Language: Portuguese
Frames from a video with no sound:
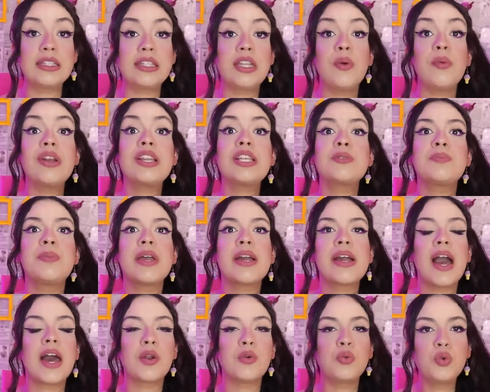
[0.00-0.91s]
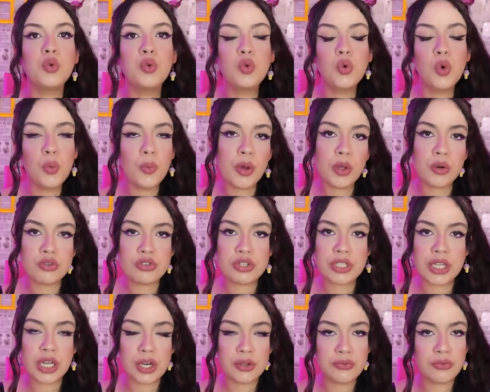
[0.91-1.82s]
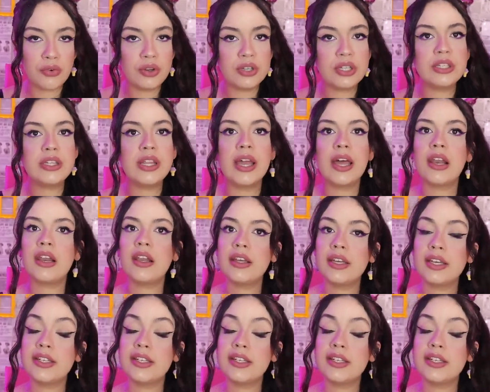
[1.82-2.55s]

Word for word: Então eles pegaram o número de telefone dela